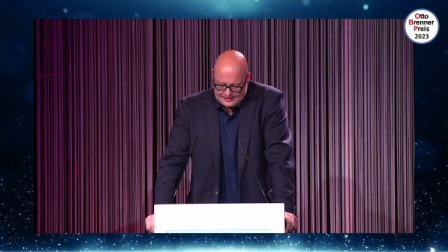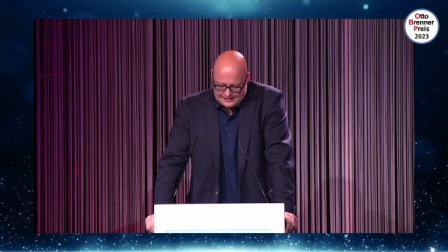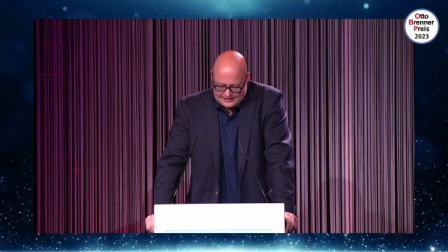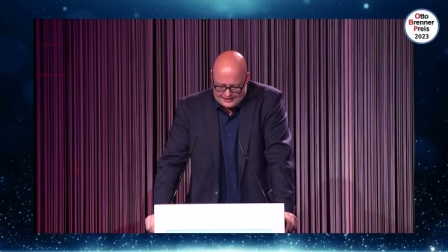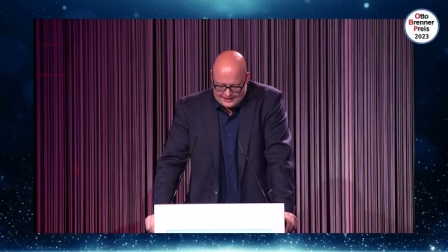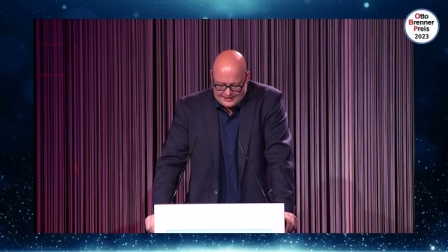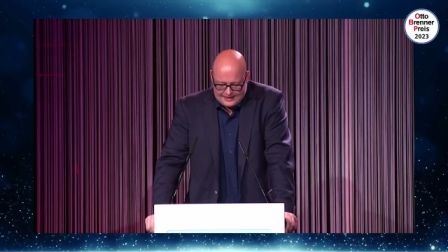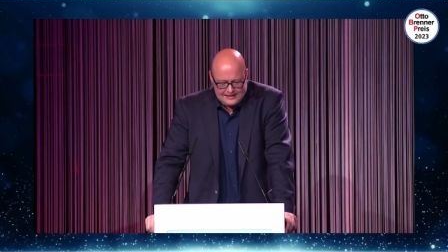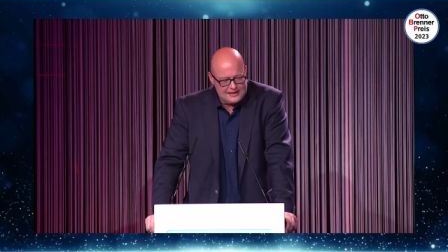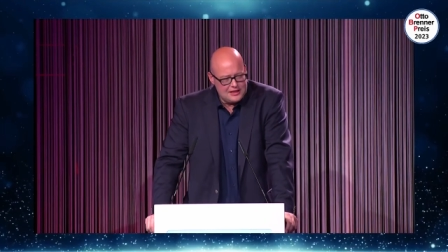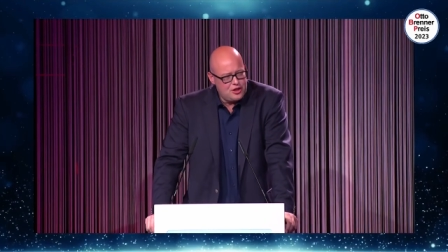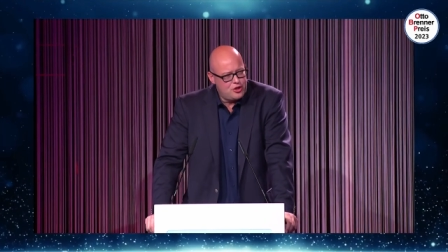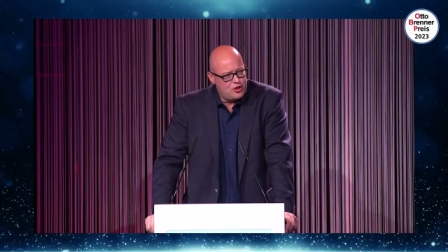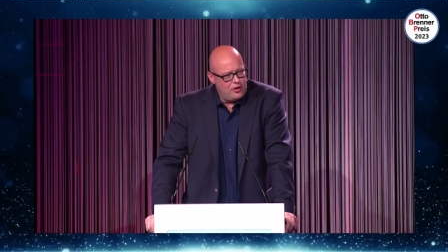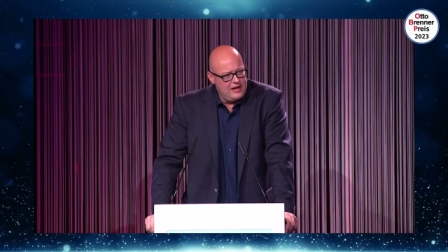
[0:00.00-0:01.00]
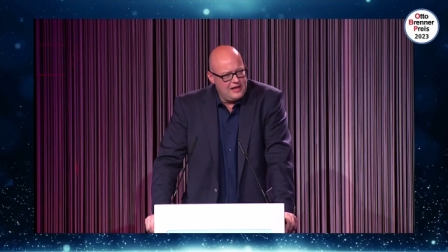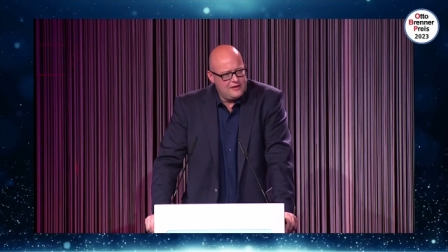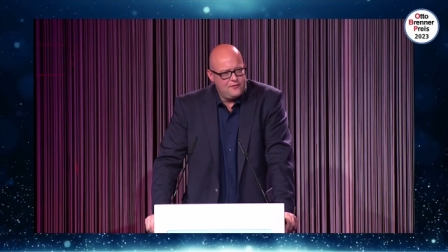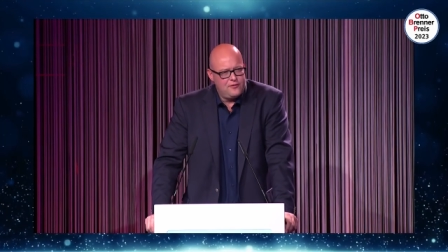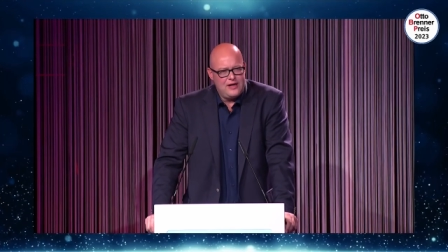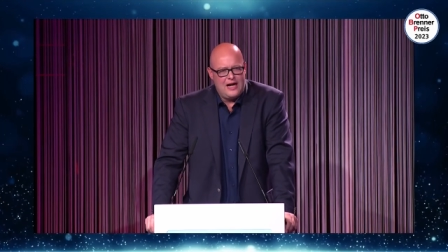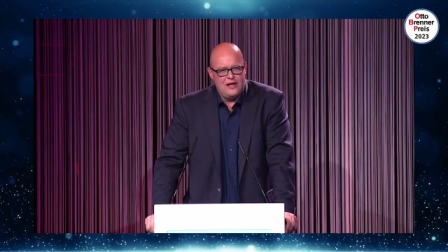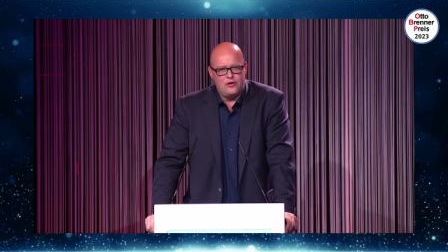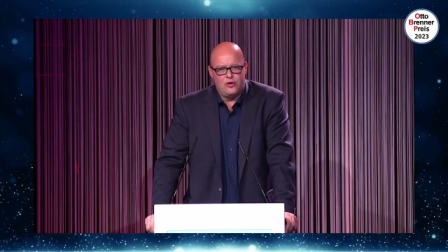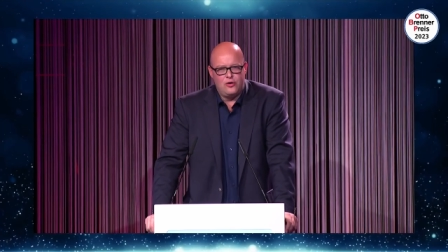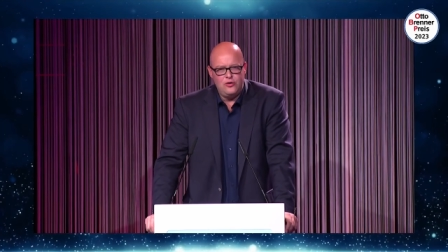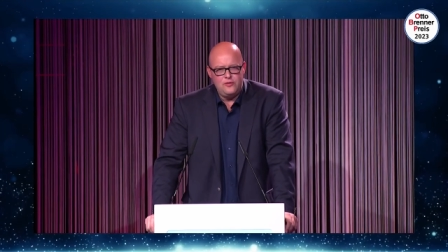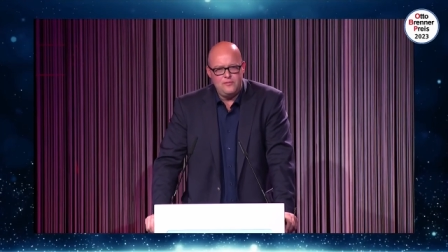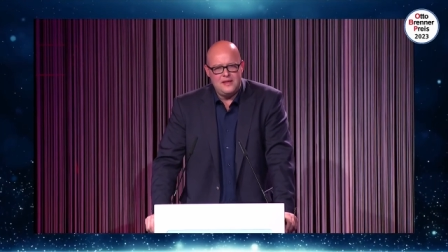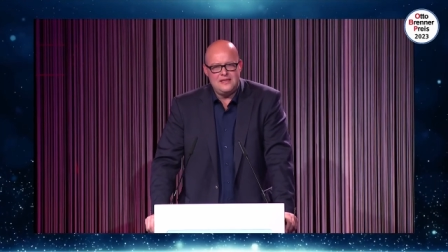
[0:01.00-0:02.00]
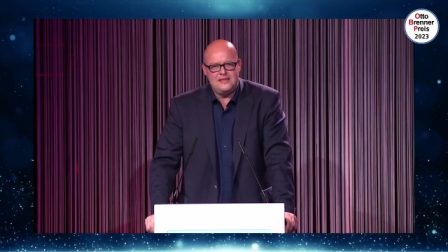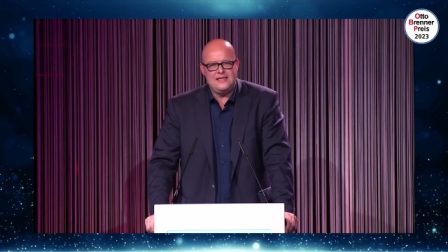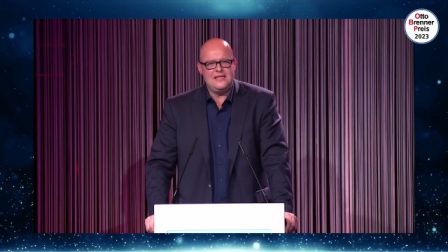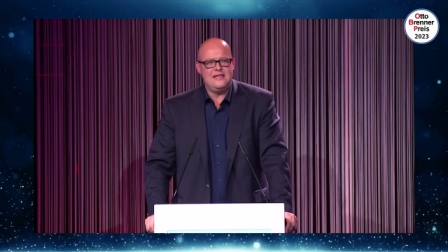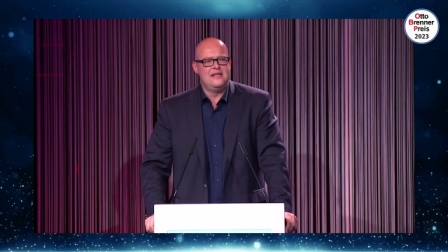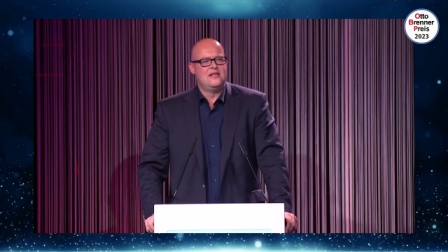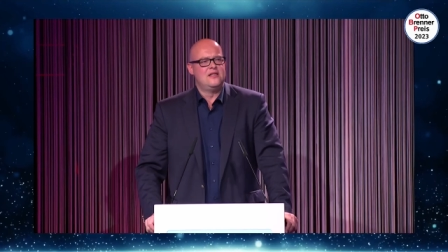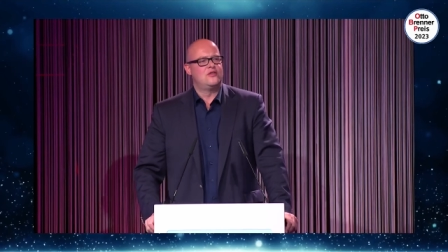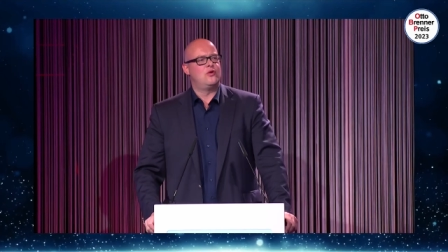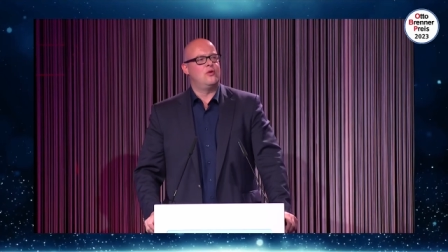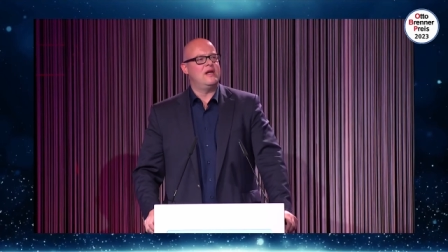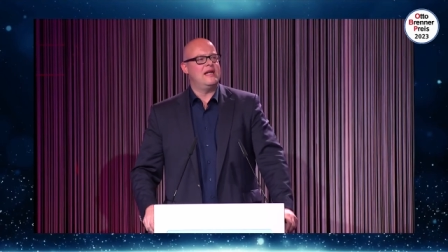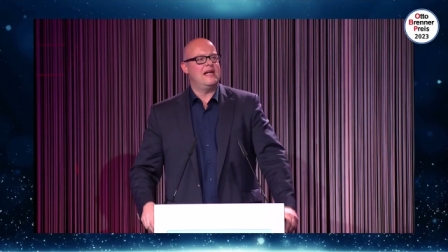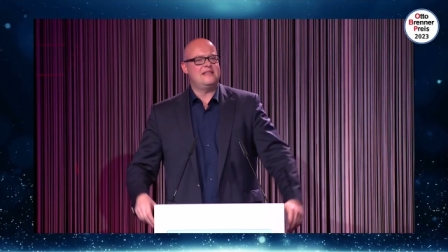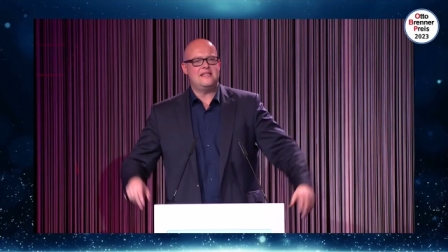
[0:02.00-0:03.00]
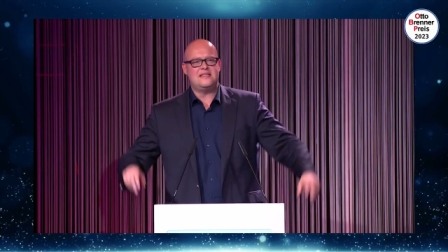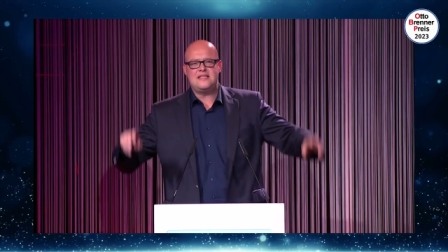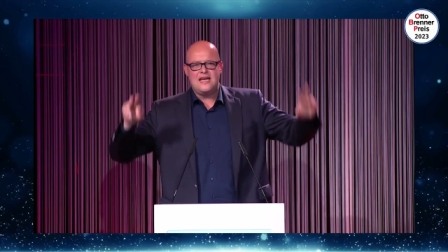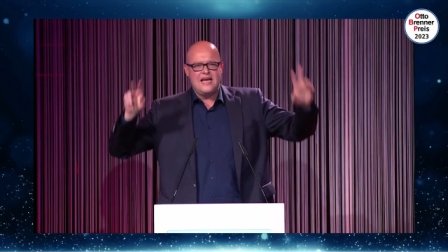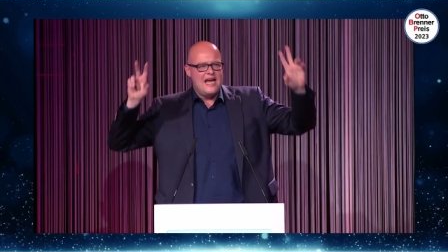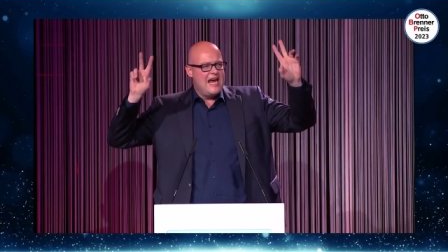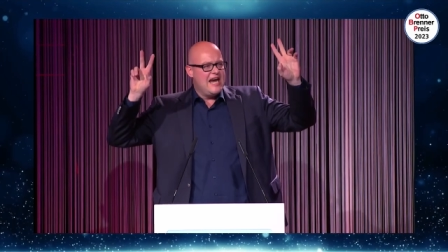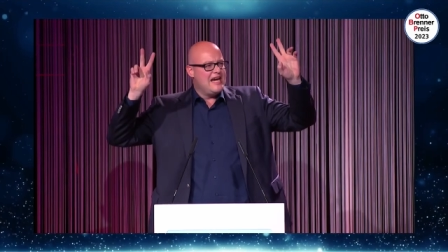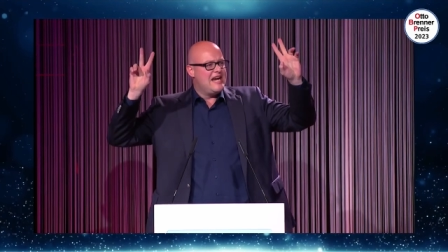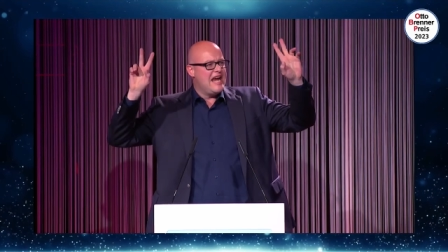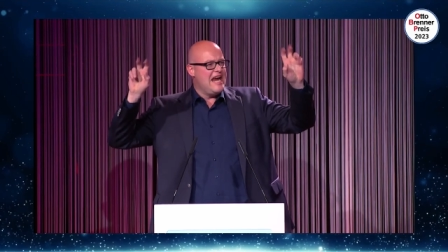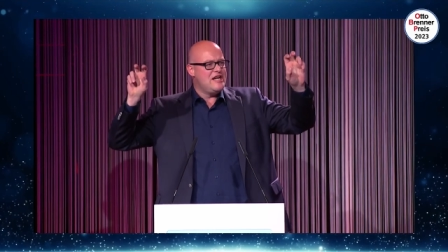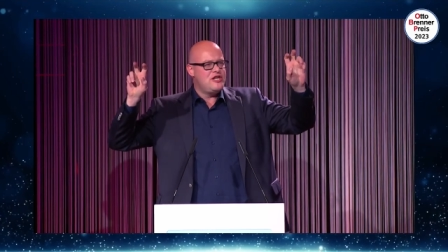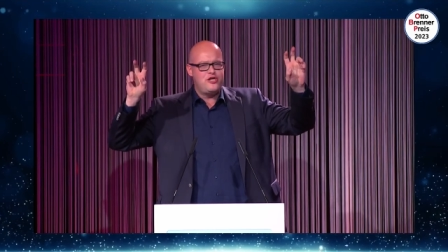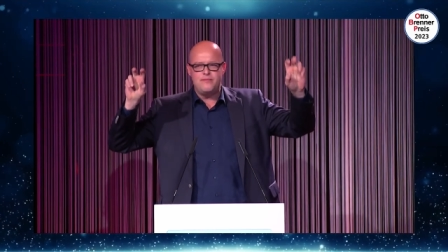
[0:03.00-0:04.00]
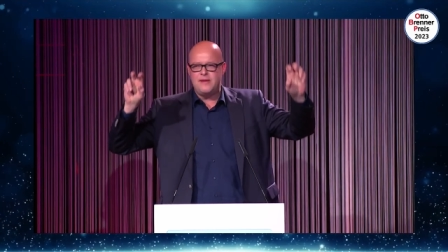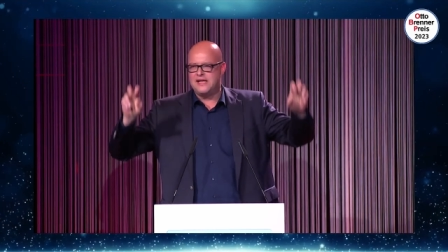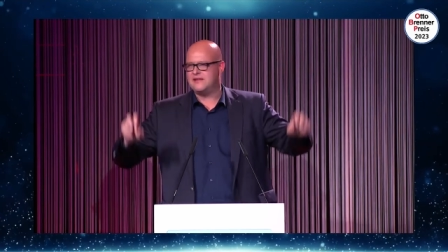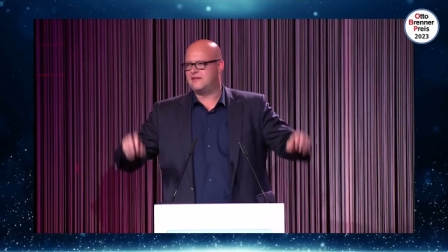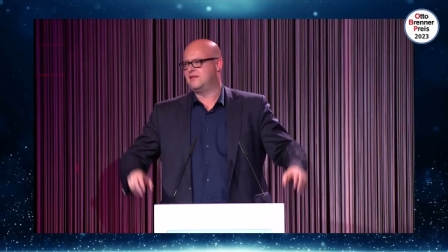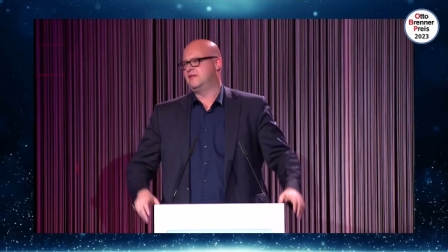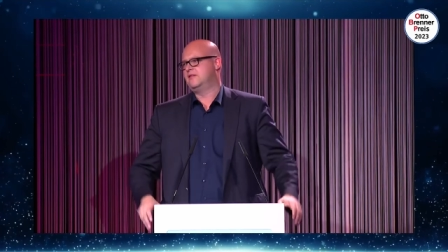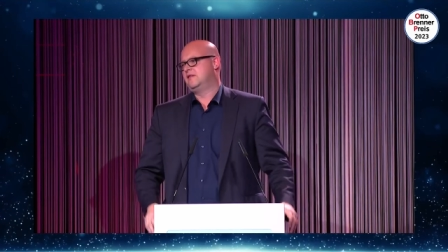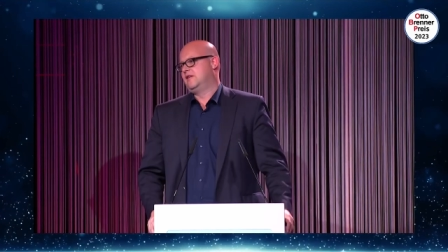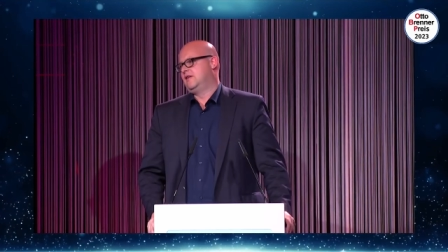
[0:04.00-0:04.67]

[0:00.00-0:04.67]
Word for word: sie sind gesteuert von Algorithmen, die sogenanntes Engagement